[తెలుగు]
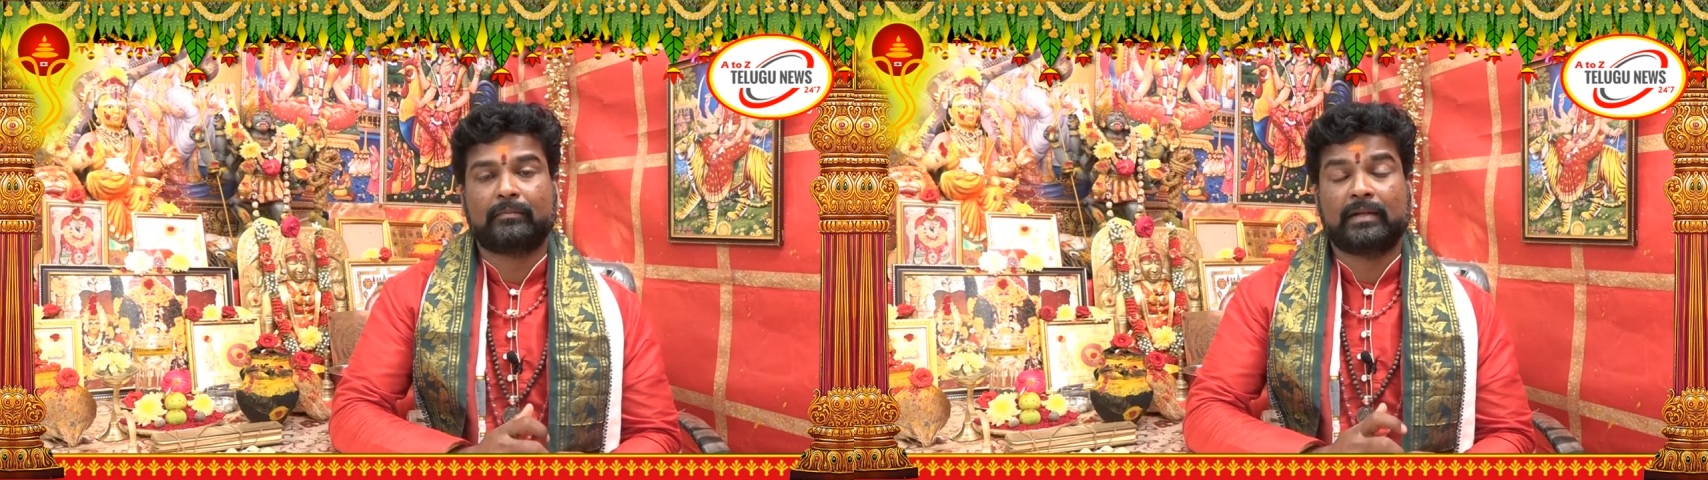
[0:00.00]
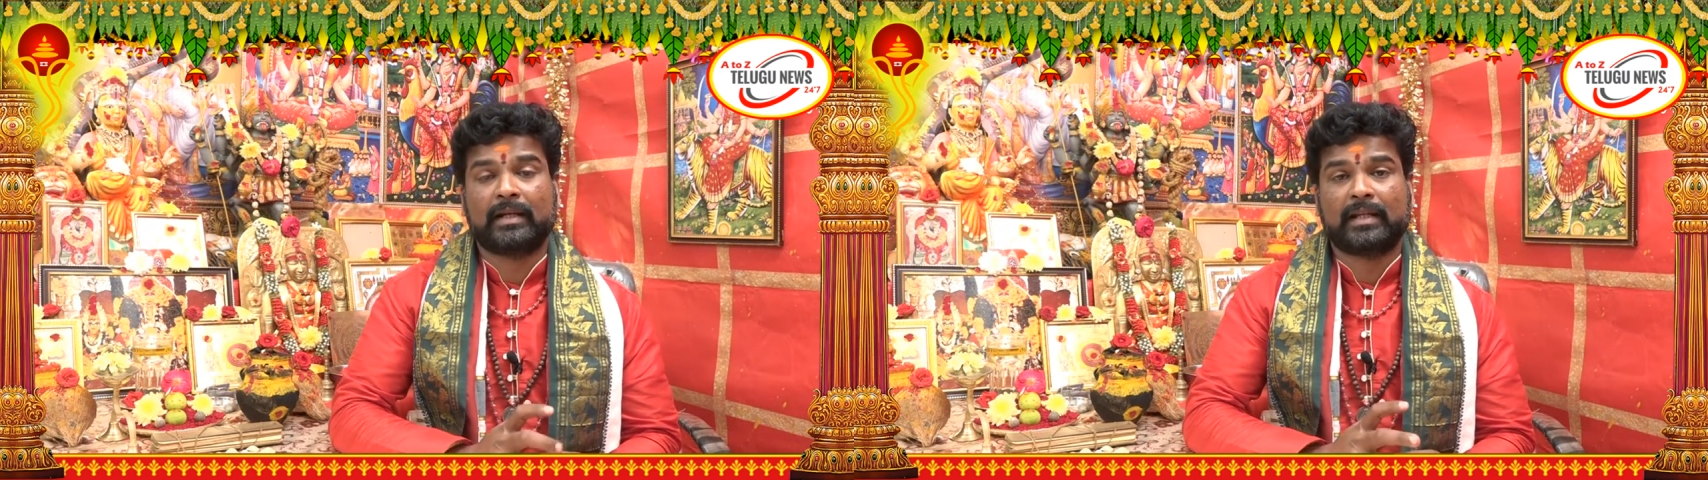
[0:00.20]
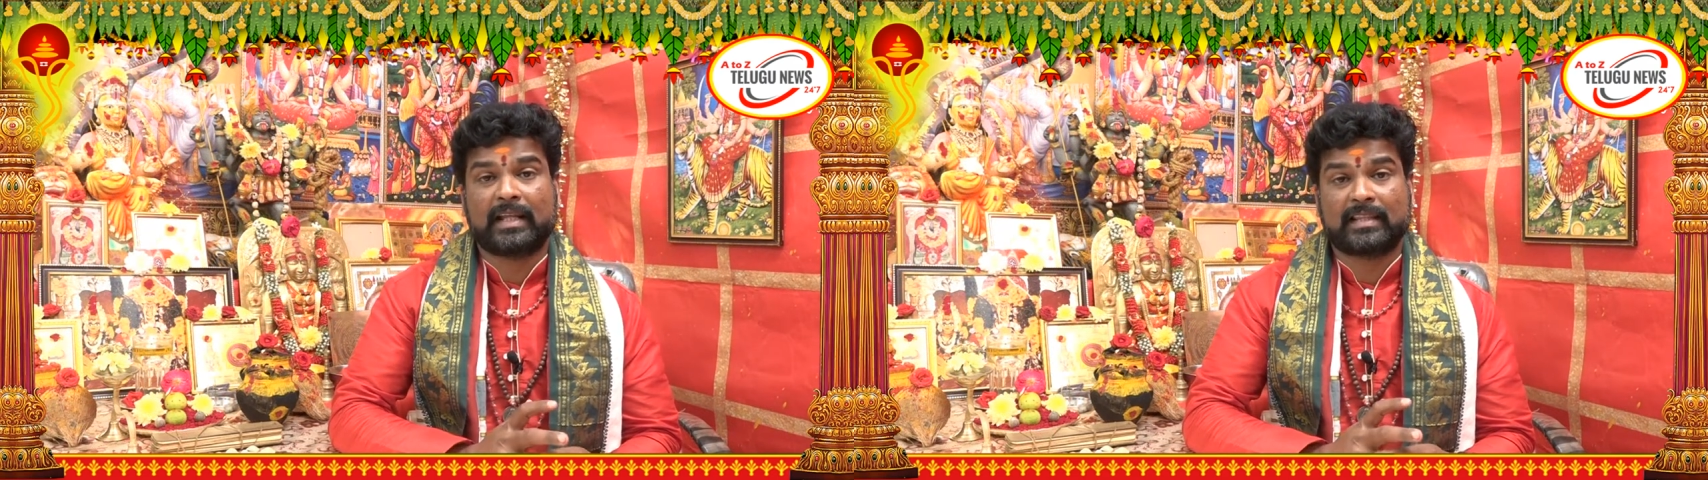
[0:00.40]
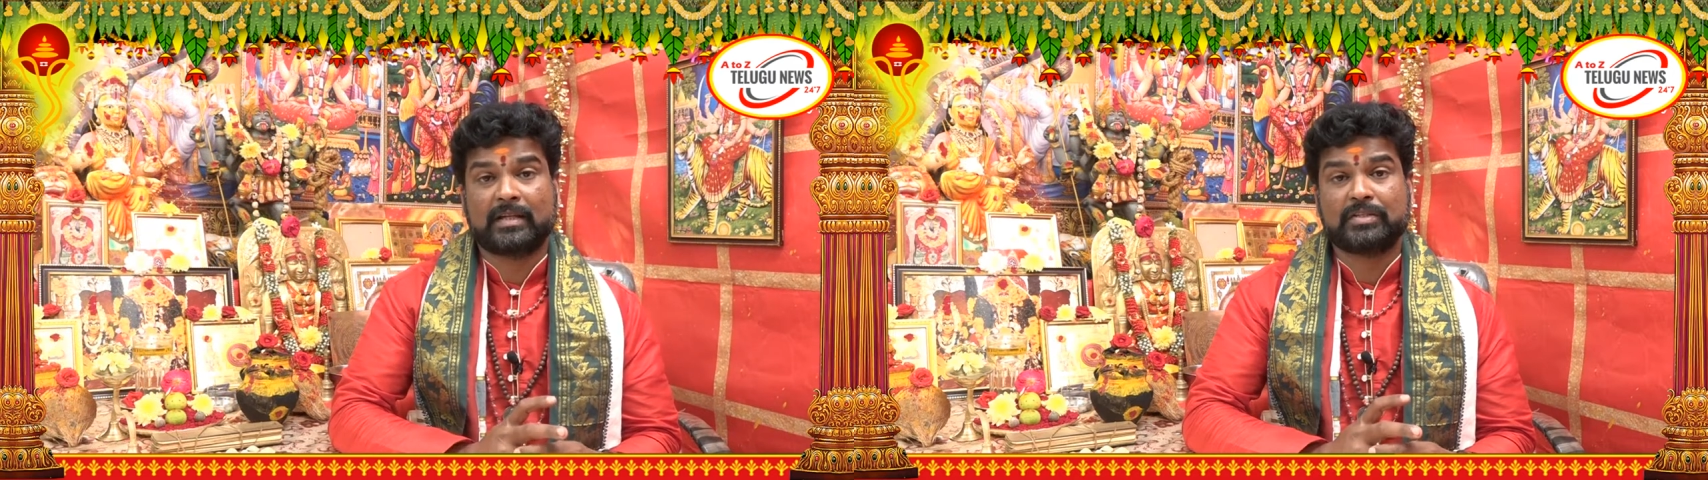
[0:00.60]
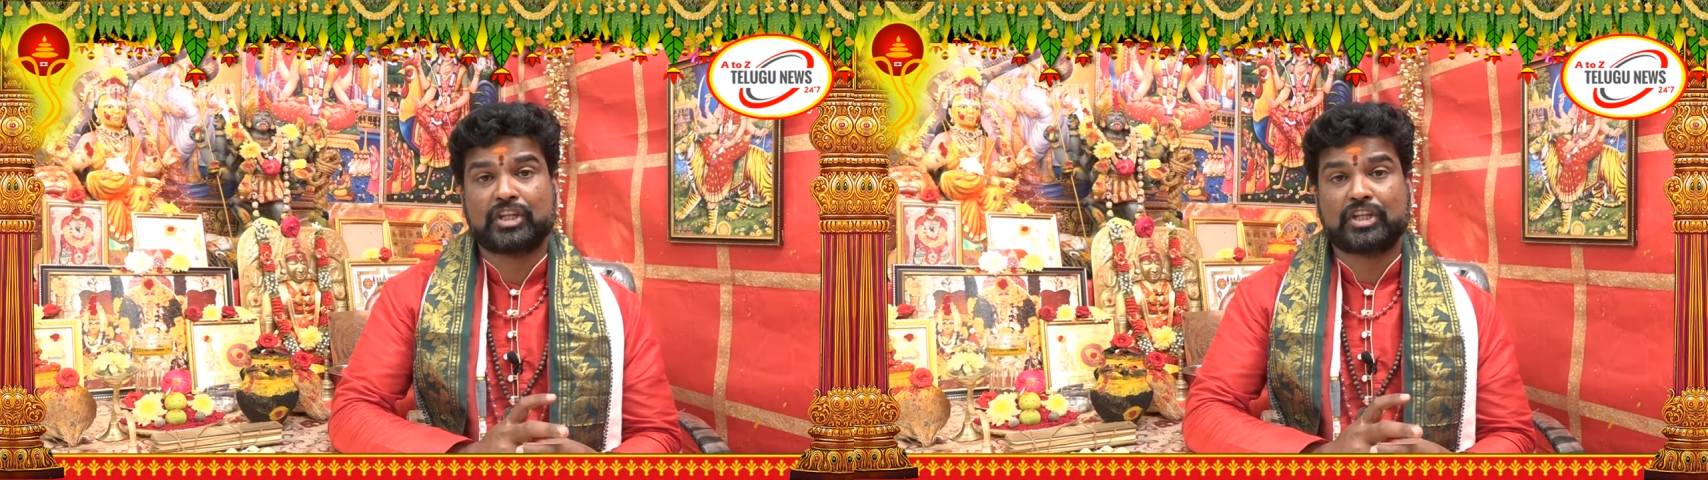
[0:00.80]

మనల్ని అర్థం